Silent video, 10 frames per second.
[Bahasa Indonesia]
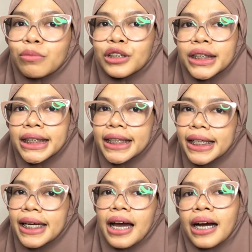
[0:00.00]
Abu
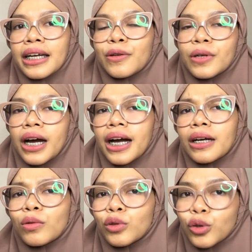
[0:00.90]
Cigi yang akan
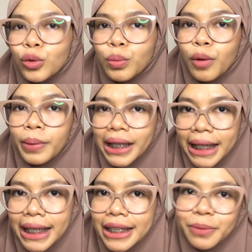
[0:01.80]
digunakan untuk
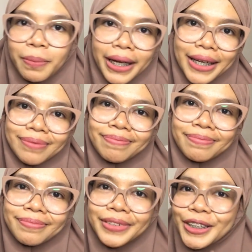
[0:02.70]
properti display
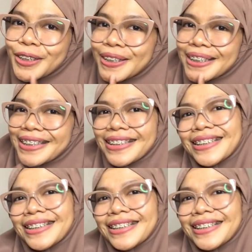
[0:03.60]
cus